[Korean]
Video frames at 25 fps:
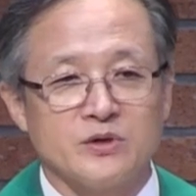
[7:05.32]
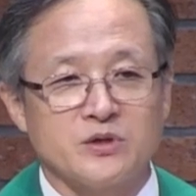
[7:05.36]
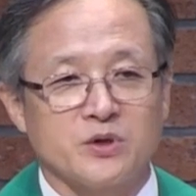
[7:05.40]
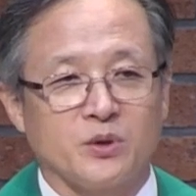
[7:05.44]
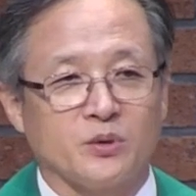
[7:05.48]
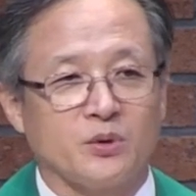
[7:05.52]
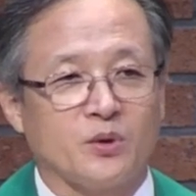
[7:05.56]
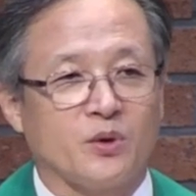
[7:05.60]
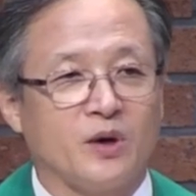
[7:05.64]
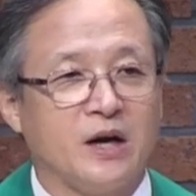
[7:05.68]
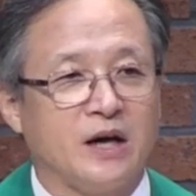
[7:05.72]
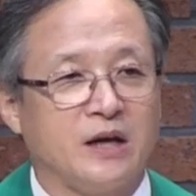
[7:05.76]

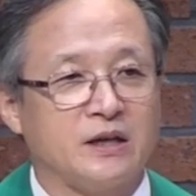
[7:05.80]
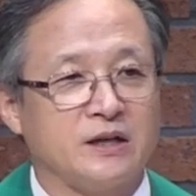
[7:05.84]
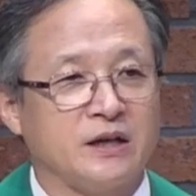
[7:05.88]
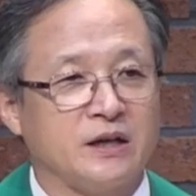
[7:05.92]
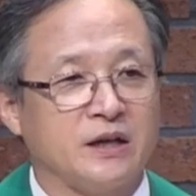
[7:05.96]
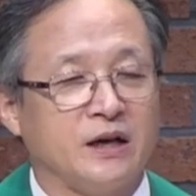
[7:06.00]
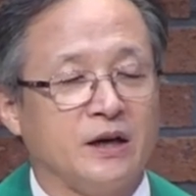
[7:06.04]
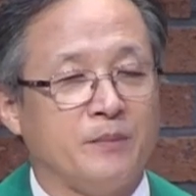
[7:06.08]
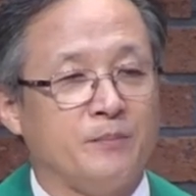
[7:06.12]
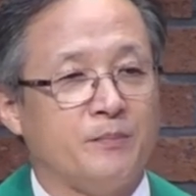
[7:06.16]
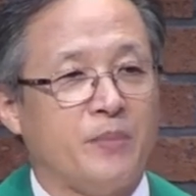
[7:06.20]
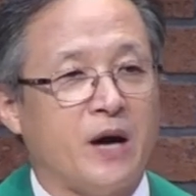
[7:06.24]
정도가
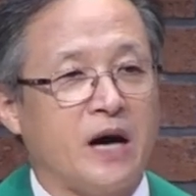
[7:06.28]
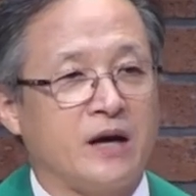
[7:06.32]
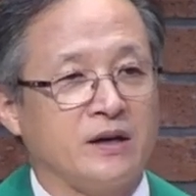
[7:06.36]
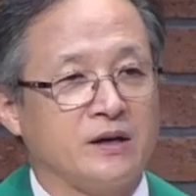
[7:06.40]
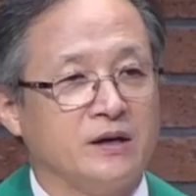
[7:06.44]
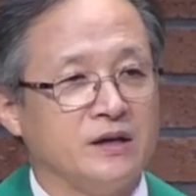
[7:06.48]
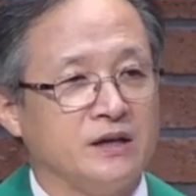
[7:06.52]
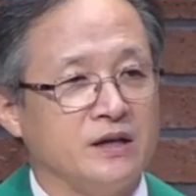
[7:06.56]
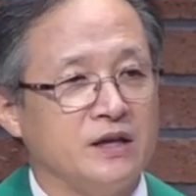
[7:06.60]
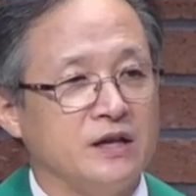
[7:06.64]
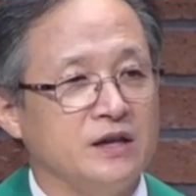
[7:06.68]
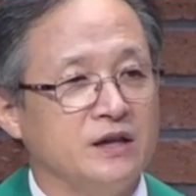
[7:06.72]
아니라
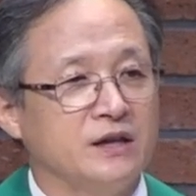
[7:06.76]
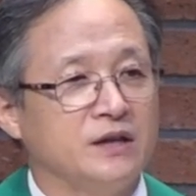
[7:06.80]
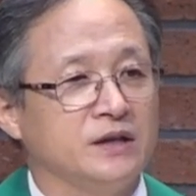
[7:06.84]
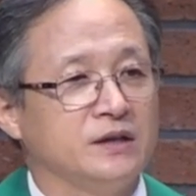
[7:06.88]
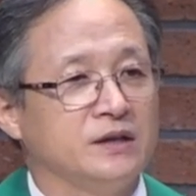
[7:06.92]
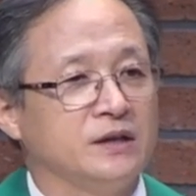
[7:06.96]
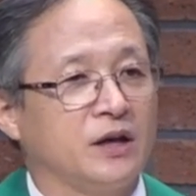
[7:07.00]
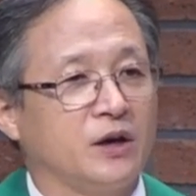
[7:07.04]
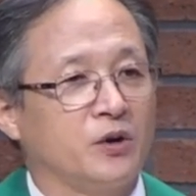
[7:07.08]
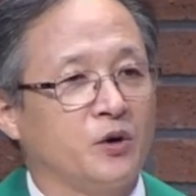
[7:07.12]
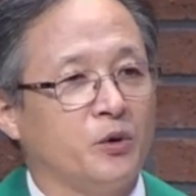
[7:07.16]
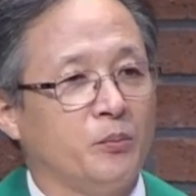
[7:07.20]
발을 있는
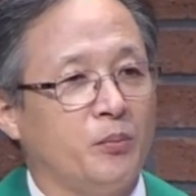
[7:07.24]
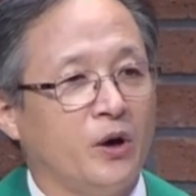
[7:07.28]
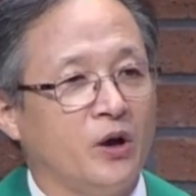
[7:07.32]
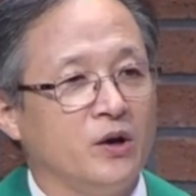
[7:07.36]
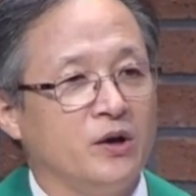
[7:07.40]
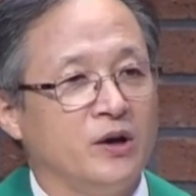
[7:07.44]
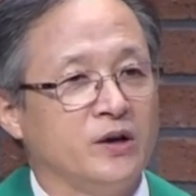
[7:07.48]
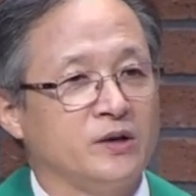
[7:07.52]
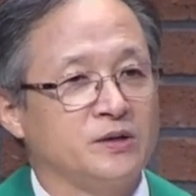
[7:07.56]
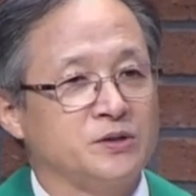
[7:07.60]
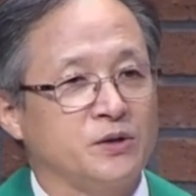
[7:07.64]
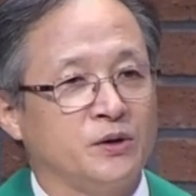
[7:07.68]
대로
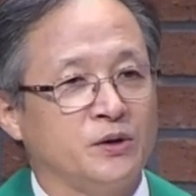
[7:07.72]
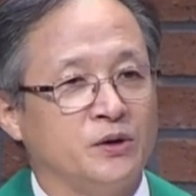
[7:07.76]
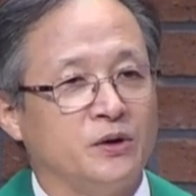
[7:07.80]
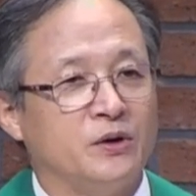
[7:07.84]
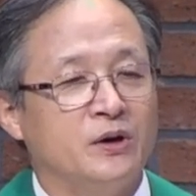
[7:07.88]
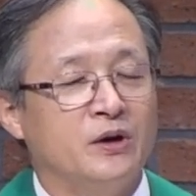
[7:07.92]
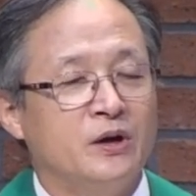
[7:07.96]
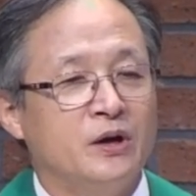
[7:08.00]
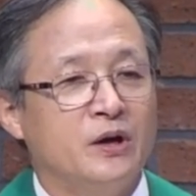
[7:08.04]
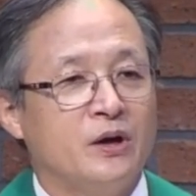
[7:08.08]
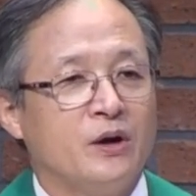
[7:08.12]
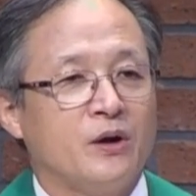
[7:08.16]
벌려서
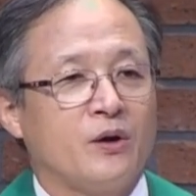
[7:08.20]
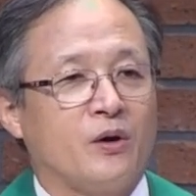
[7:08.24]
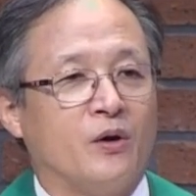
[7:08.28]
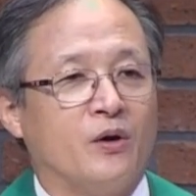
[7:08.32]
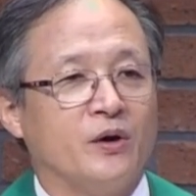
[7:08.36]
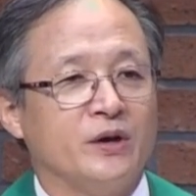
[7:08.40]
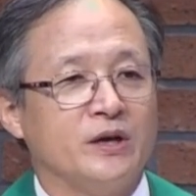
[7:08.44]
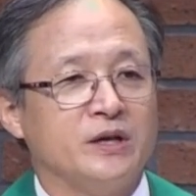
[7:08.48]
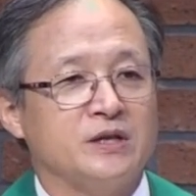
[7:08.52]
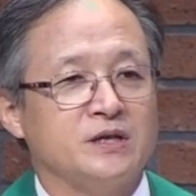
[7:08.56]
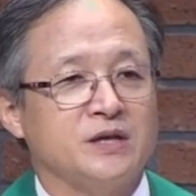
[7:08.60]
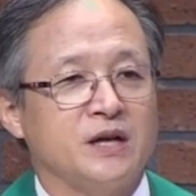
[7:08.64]

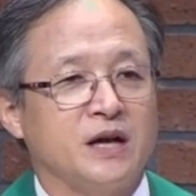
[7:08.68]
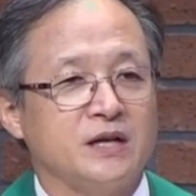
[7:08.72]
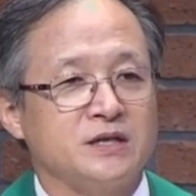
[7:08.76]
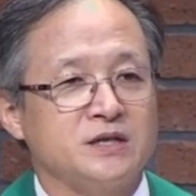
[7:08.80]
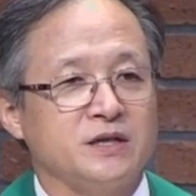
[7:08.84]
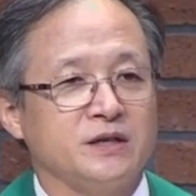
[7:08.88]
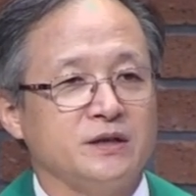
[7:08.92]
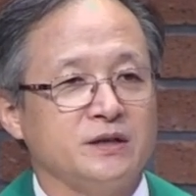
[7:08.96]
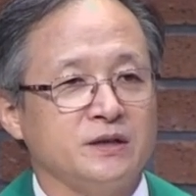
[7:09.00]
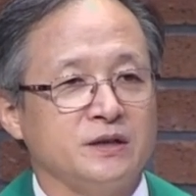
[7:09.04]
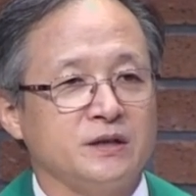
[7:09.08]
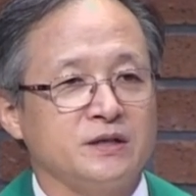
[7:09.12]
거의
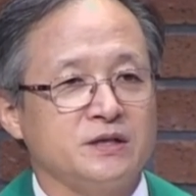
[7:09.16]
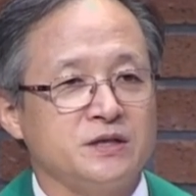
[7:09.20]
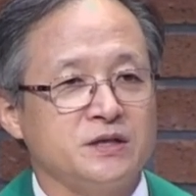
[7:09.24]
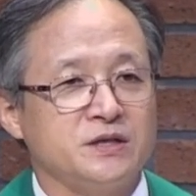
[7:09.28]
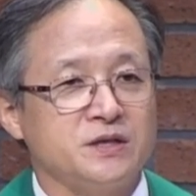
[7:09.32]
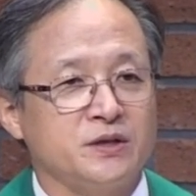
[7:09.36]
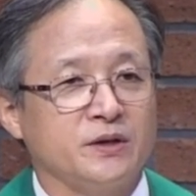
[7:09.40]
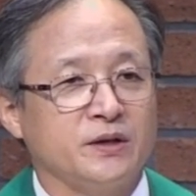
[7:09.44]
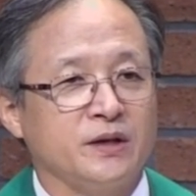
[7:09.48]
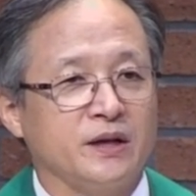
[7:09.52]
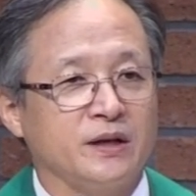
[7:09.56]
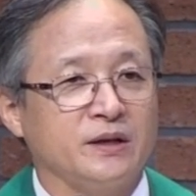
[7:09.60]
사지를
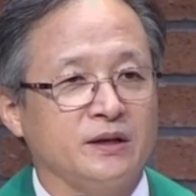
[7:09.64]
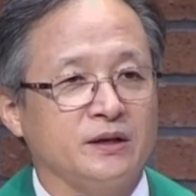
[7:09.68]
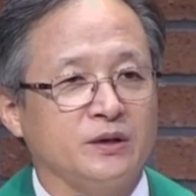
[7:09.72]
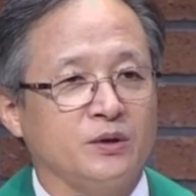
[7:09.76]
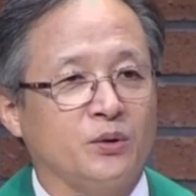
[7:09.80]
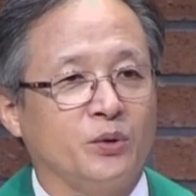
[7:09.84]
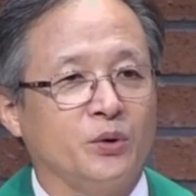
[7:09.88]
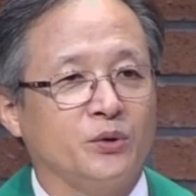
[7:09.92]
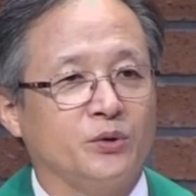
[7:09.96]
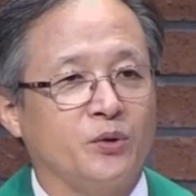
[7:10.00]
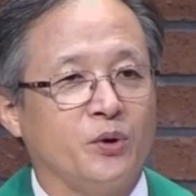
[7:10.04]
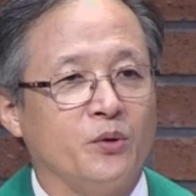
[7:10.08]
찢어내는
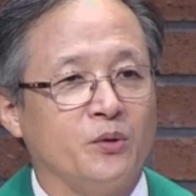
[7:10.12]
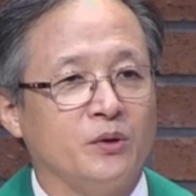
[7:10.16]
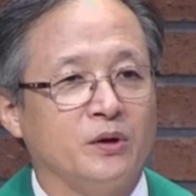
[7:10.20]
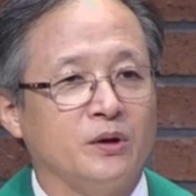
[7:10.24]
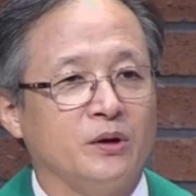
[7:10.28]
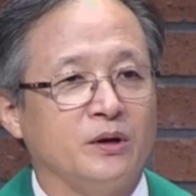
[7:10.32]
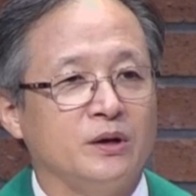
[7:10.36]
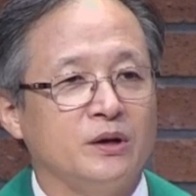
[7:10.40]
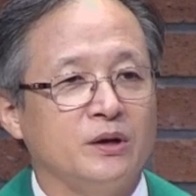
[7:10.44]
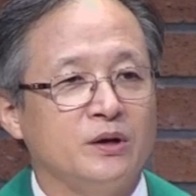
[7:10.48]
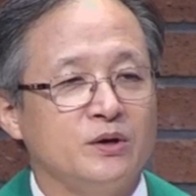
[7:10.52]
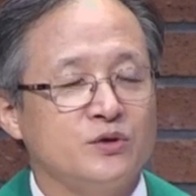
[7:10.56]

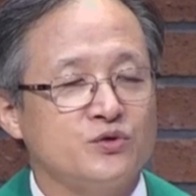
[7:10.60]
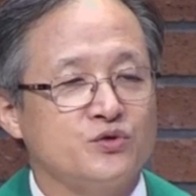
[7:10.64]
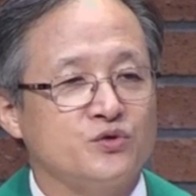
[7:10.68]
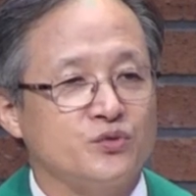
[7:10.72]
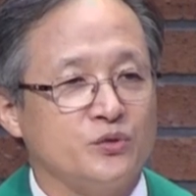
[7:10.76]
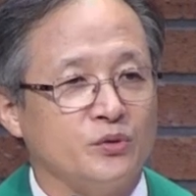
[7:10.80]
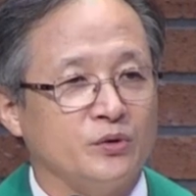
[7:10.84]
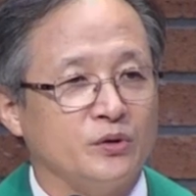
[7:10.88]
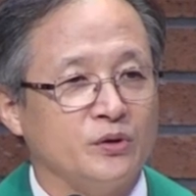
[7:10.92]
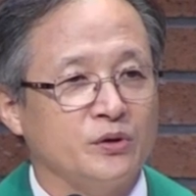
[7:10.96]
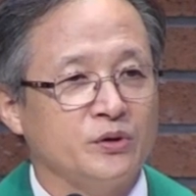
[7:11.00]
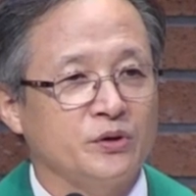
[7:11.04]
고통을
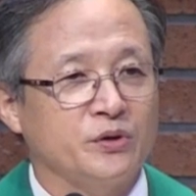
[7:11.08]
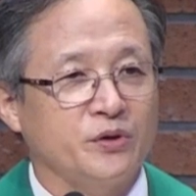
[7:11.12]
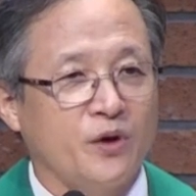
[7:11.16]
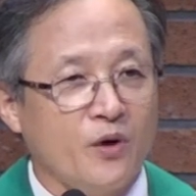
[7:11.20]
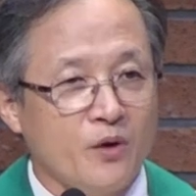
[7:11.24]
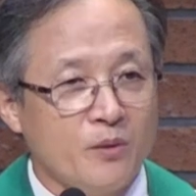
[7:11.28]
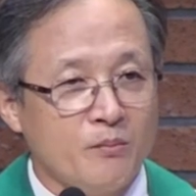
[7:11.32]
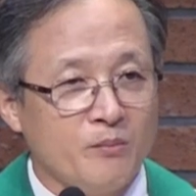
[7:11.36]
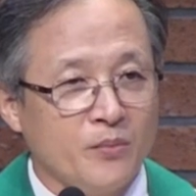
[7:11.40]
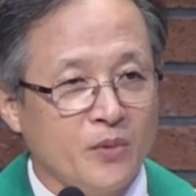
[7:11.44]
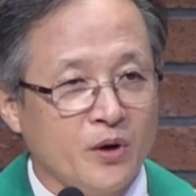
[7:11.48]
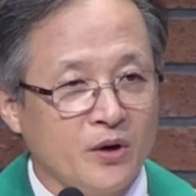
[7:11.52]
주는
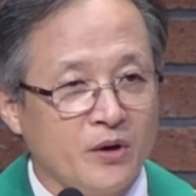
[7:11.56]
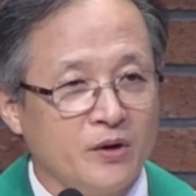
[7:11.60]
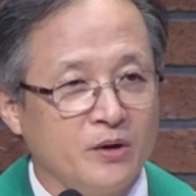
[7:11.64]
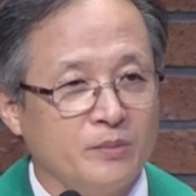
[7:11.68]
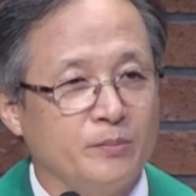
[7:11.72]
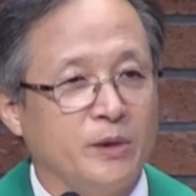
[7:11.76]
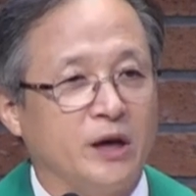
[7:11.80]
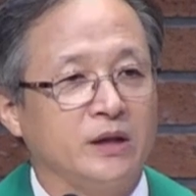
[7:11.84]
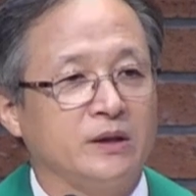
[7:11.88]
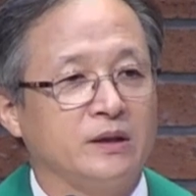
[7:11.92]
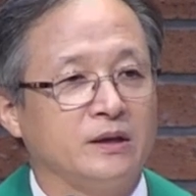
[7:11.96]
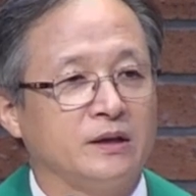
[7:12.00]

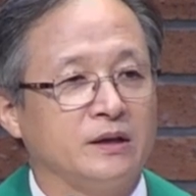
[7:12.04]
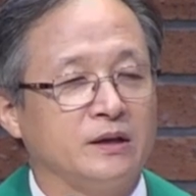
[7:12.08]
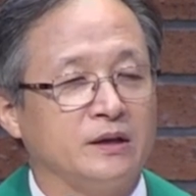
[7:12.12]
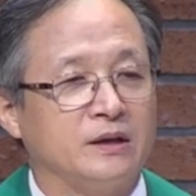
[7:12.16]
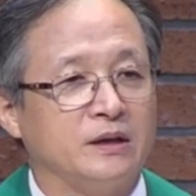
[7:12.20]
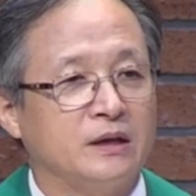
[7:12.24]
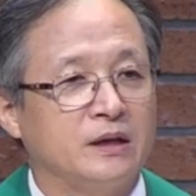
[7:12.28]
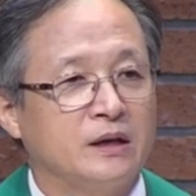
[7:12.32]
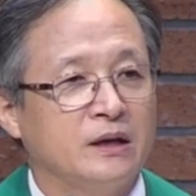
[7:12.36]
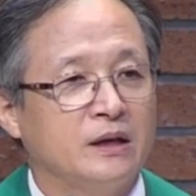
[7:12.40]
형벌받는